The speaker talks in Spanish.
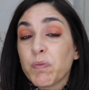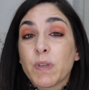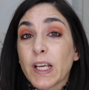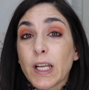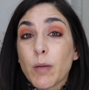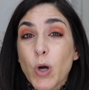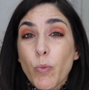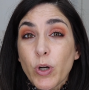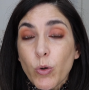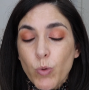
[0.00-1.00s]
se queda más o
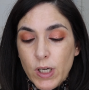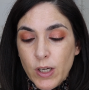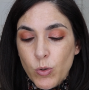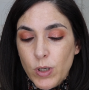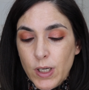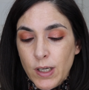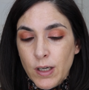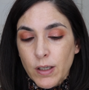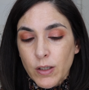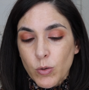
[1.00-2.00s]
menos igual que
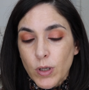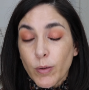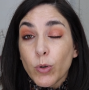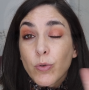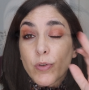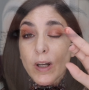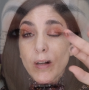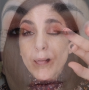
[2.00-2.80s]
que con la brocha.